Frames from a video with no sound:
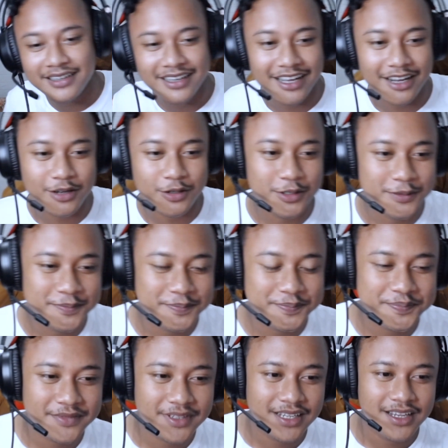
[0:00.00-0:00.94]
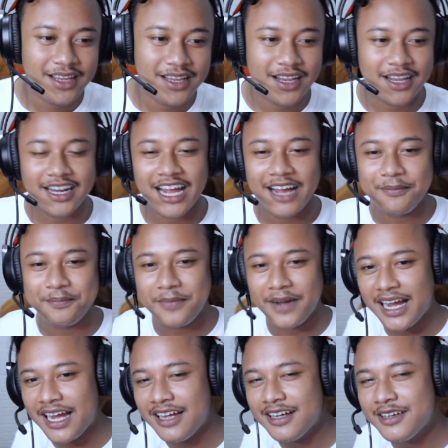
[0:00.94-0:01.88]
aku yeah.
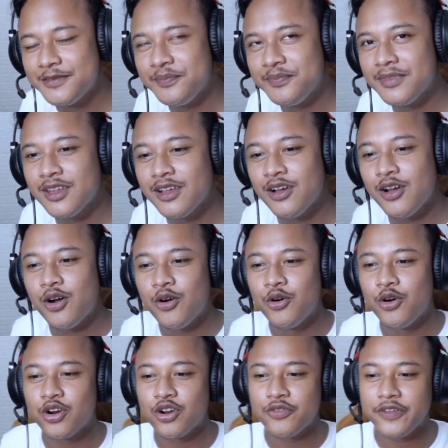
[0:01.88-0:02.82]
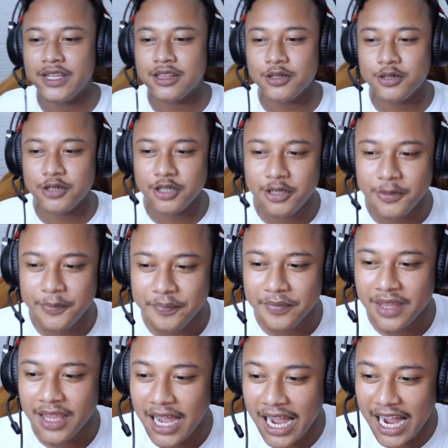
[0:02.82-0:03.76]
kenapa huruf itu
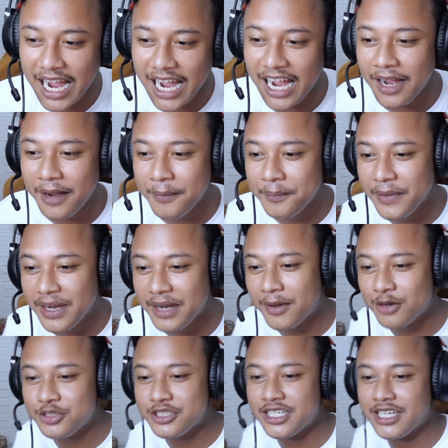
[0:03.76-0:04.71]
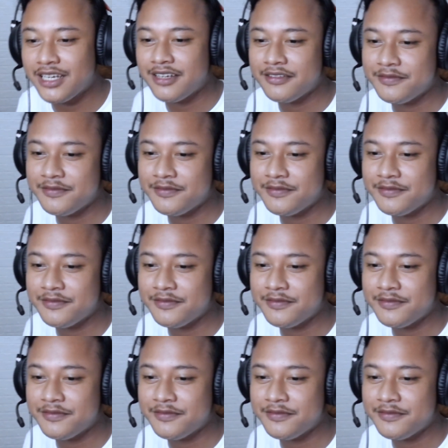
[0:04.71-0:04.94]
A B baru C